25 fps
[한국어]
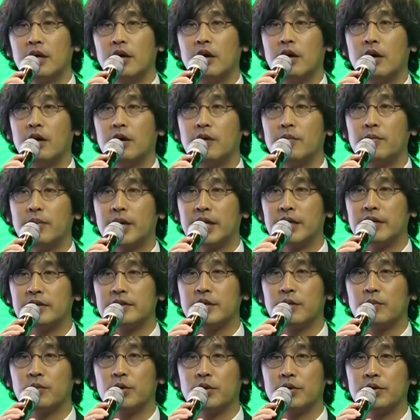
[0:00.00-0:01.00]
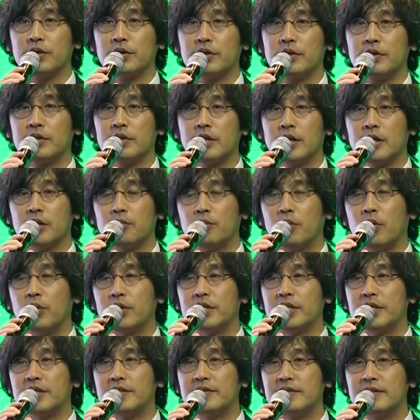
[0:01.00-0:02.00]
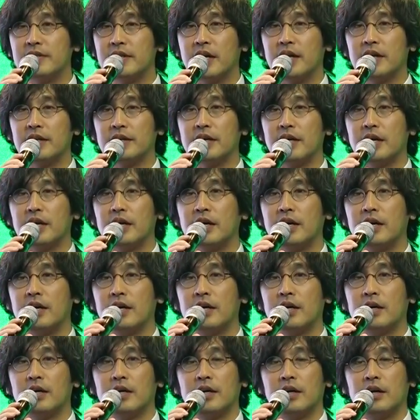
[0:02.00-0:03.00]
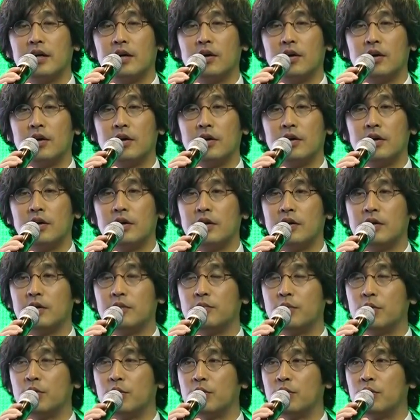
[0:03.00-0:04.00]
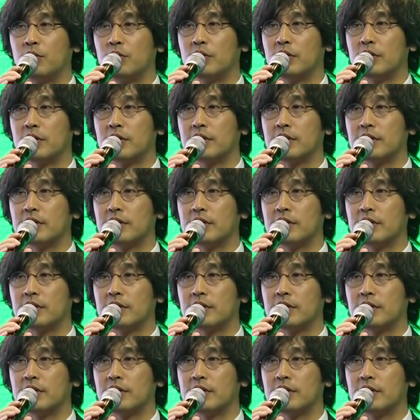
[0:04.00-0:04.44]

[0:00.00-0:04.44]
어, 말하자면은 뭐 인사나 어, 뭐